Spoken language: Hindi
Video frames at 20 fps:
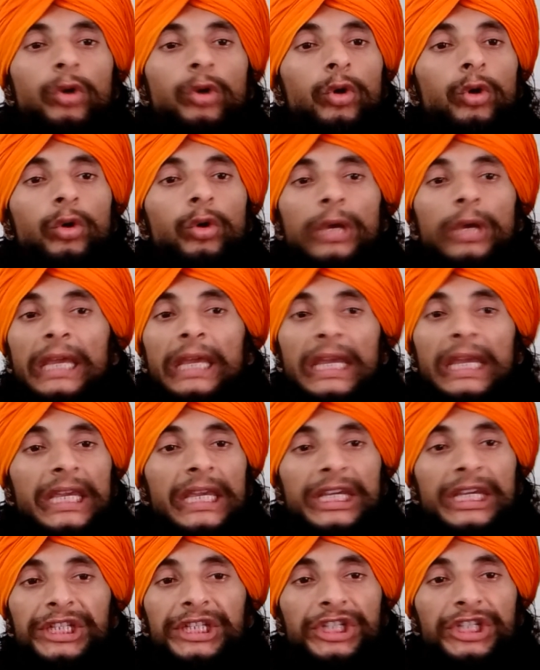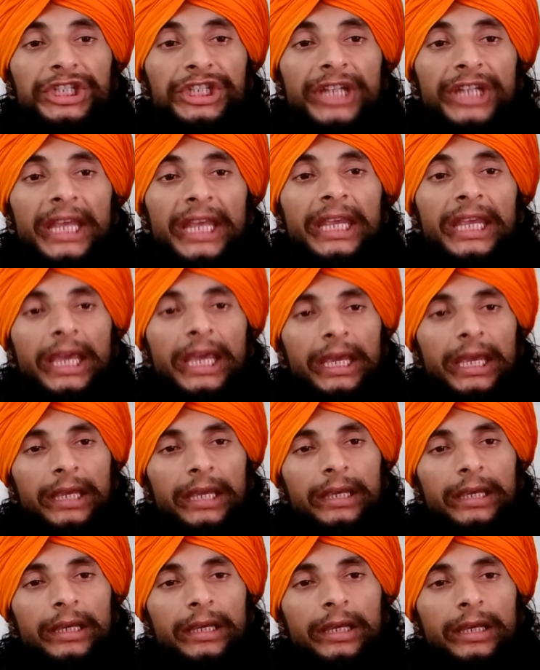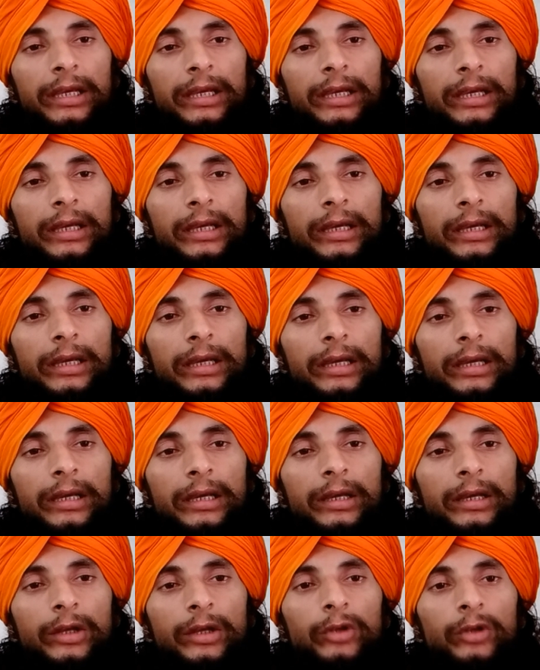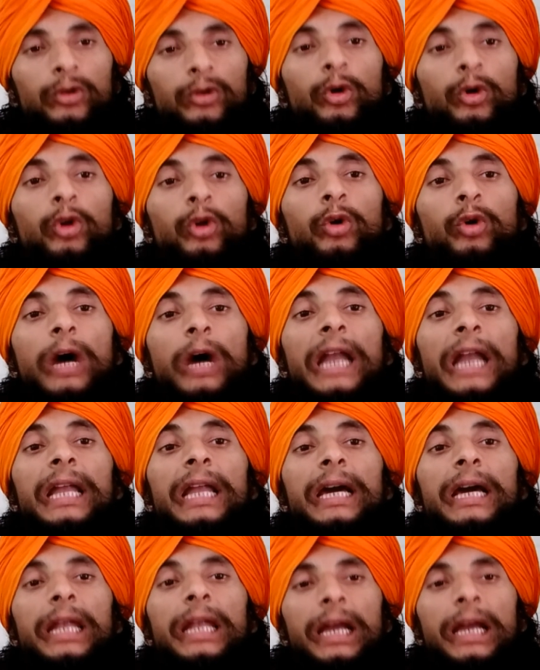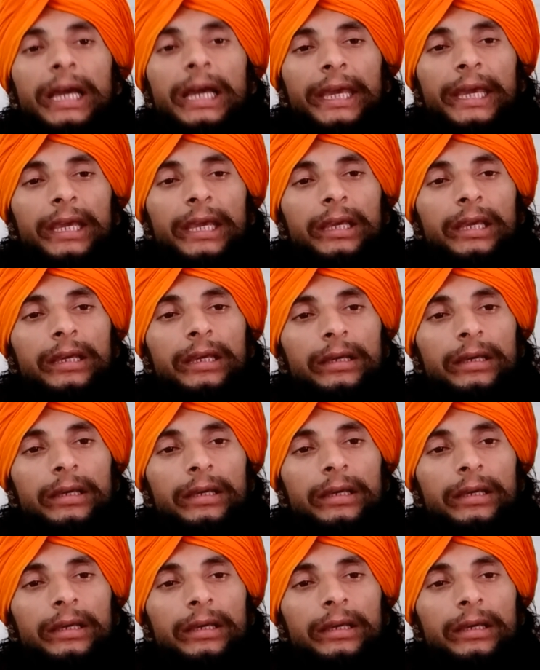दोनों एक ही चीज नहीं है दोनों अलग अलग है